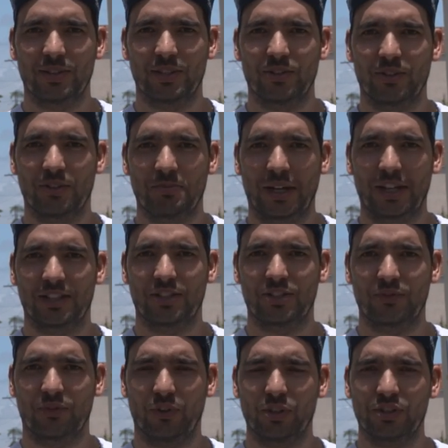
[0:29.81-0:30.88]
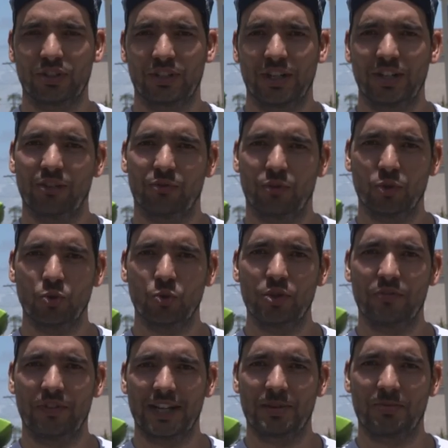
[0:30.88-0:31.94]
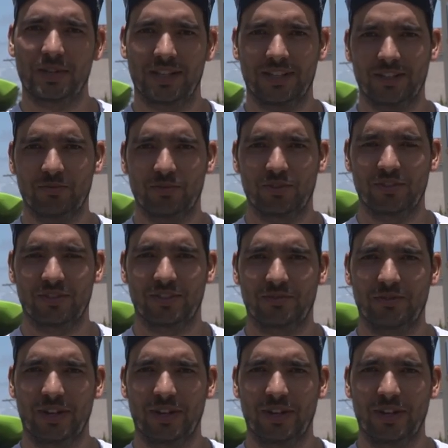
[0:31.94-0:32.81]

dass wir da praktisch fast von Null weg beginnen müssen,